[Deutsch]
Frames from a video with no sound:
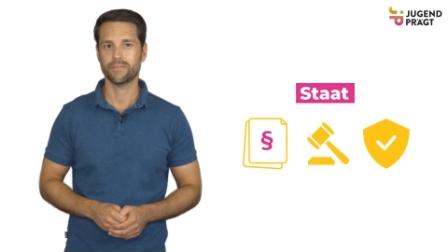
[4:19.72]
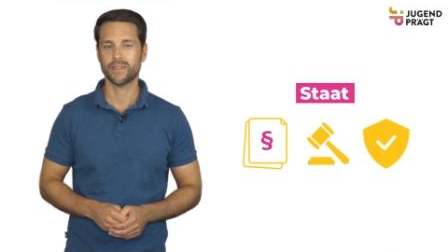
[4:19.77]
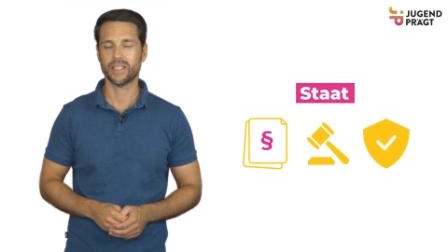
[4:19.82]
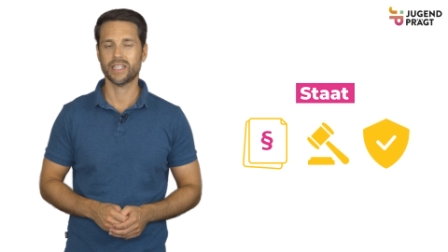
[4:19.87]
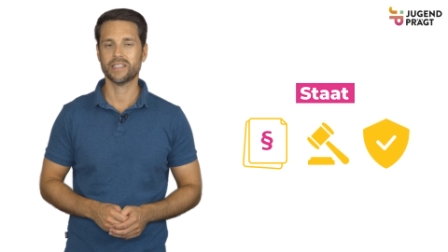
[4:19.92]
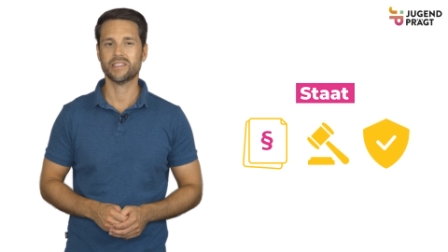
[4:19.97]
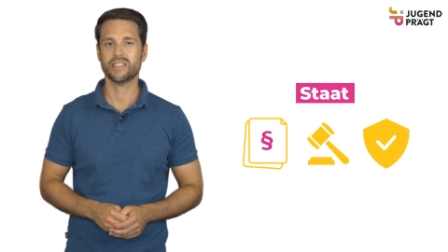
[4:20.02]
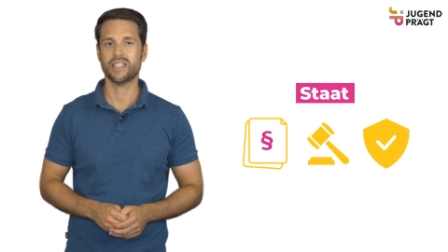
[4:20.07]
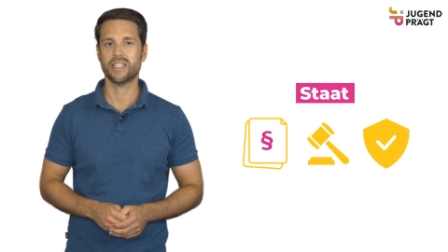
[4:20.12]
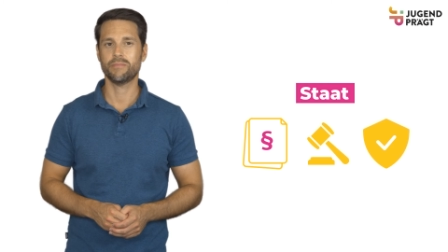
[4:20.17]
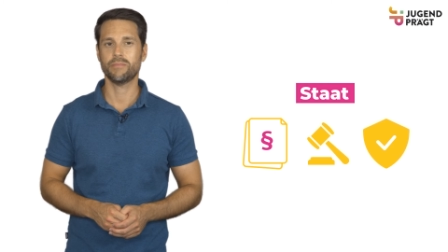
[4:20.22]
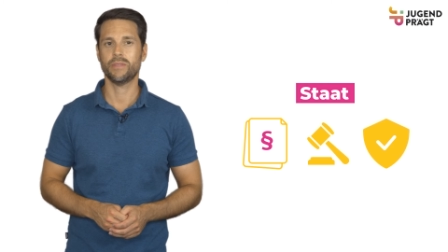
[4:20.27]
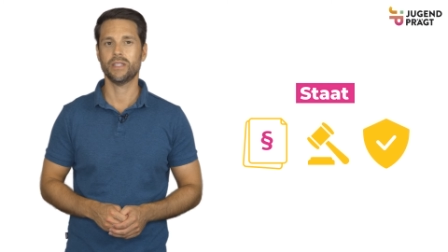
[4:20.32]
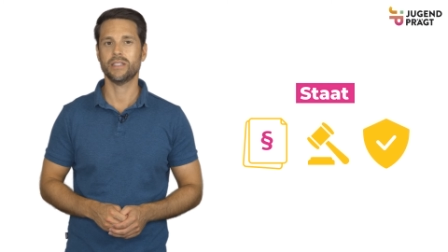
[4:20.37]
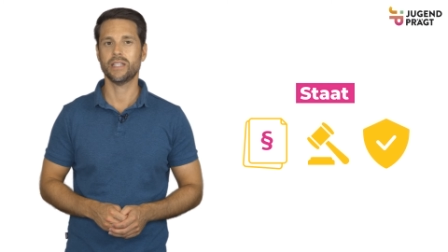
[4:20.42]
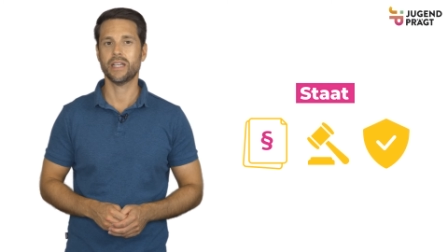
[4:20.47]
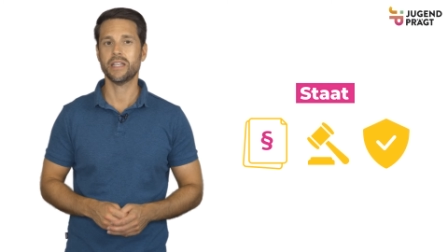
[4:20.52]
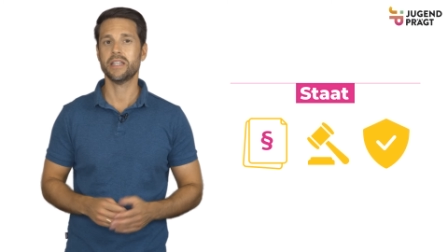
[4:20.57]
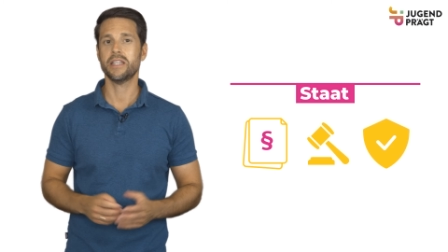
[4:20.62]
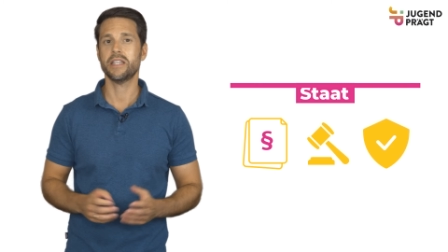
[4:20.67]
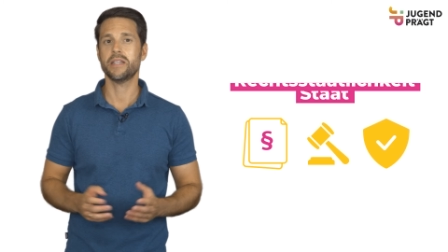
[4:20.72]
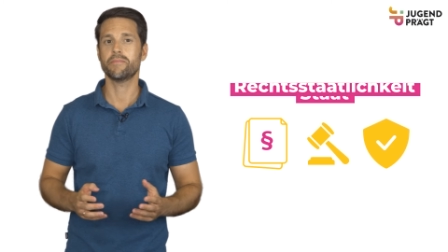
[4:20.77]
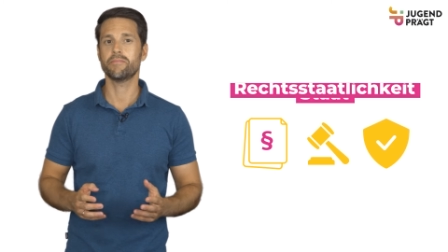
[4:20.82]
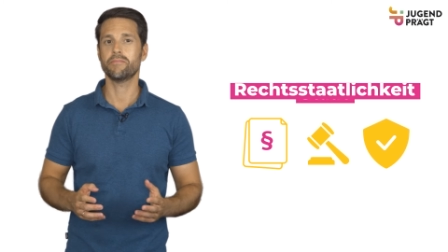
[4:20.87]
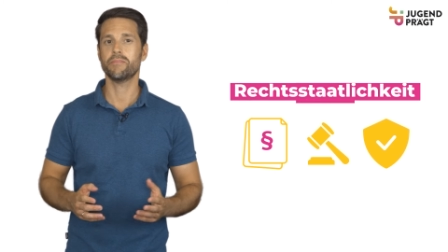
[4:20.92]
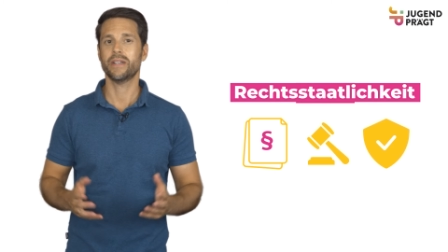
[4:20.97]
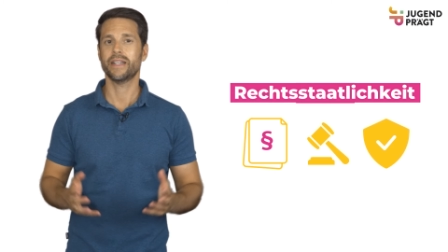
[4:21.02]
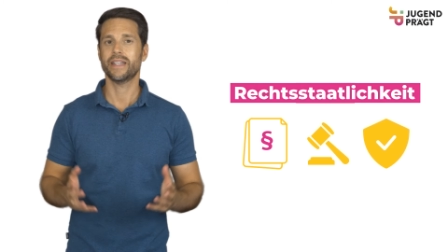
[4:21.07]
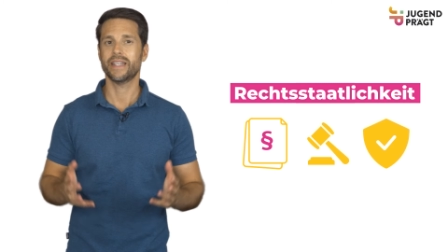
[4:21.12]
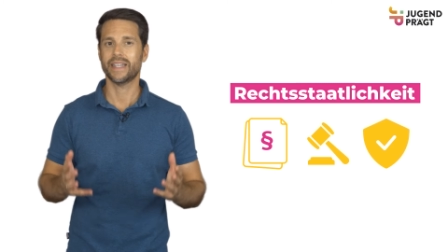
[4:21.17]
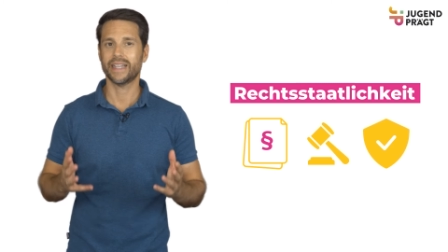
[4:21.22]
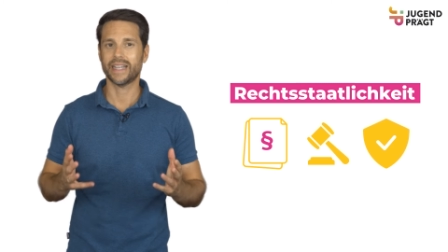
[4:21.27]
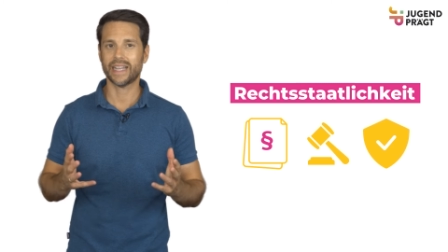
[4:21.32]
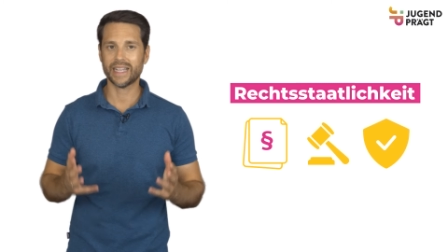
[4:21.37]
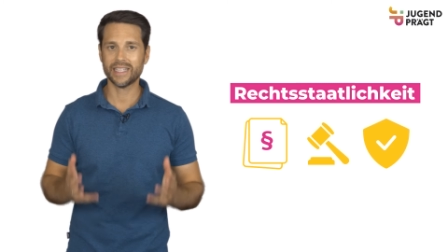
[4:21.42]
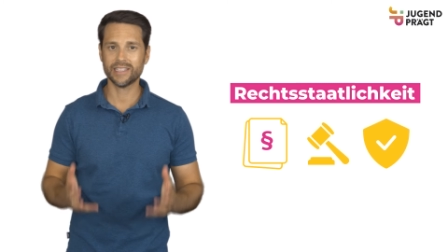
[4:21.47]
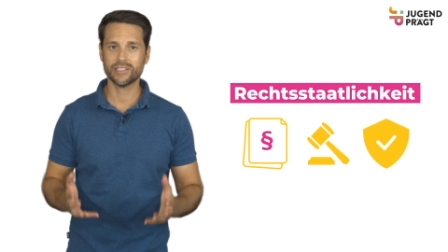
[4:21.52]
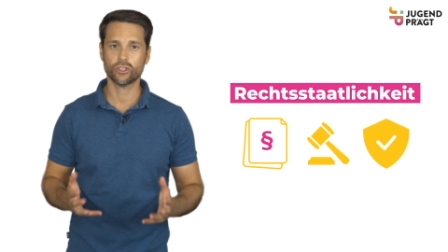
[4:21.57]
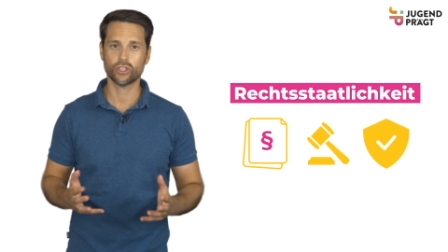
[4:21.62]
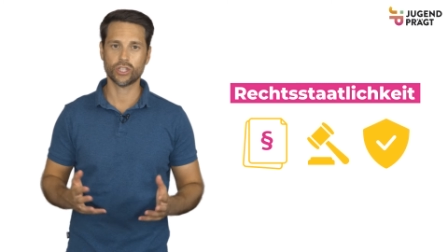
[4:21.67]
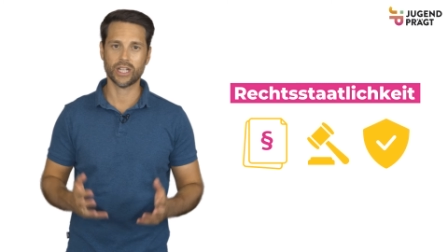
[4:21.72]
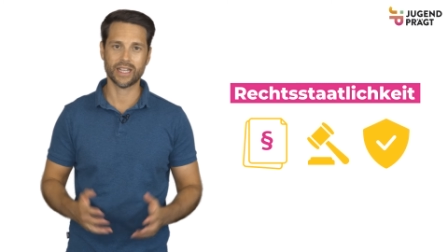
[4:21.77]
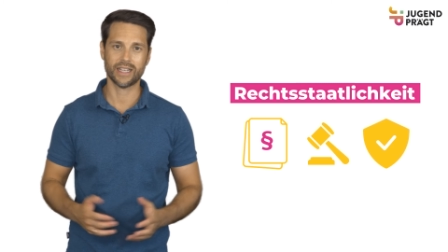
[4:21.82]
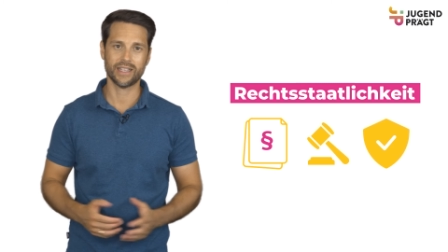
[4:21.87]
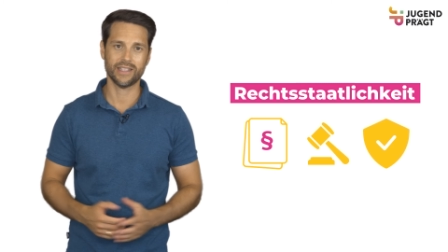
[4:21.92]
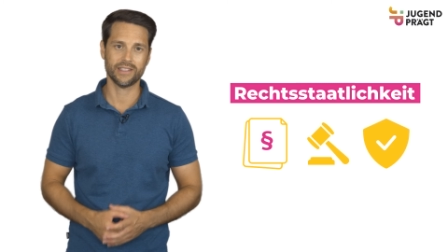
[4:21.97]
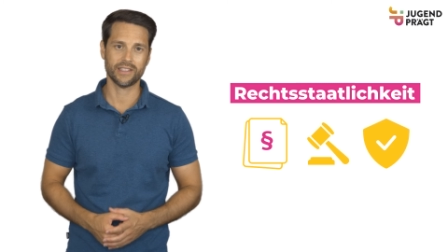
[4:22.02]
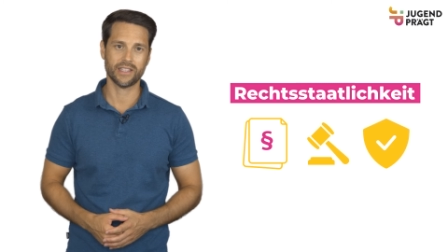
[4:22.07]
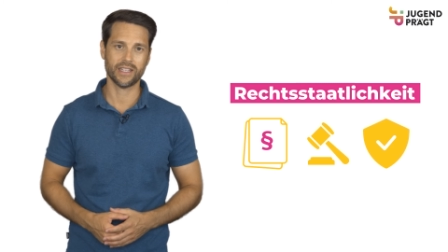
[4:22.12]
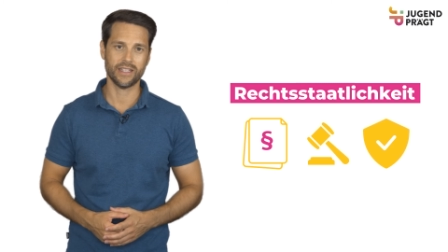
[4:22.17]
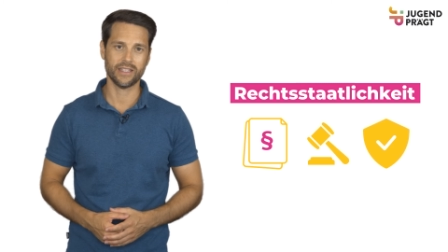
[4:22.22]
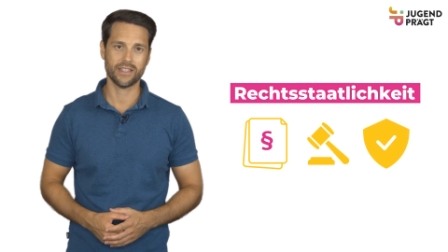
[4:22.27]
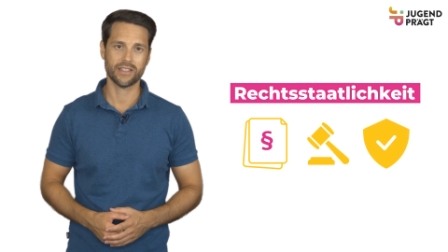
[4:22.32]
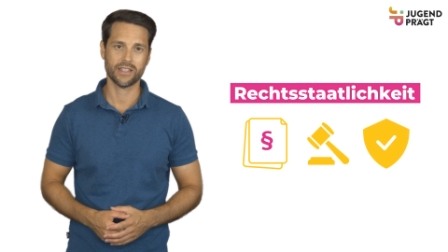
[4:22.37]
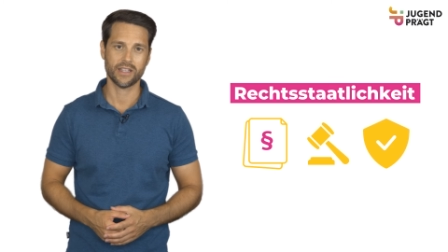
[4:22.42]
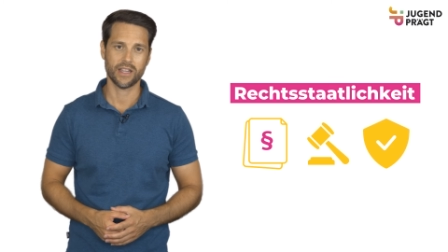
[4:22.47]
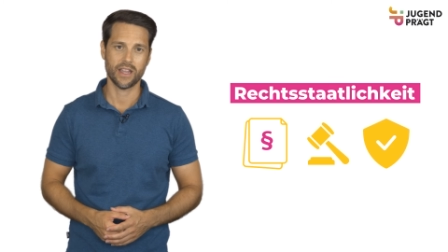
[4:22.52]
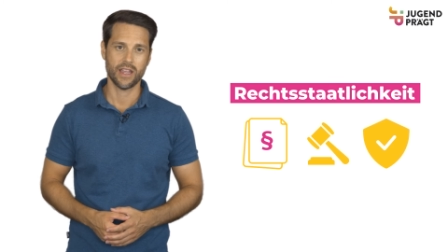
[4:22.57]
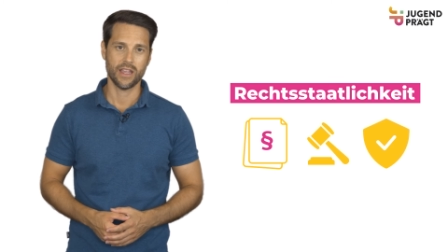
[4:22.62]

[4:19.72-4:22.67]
Das nennt man dann eben Rechtsstaatlichkeit.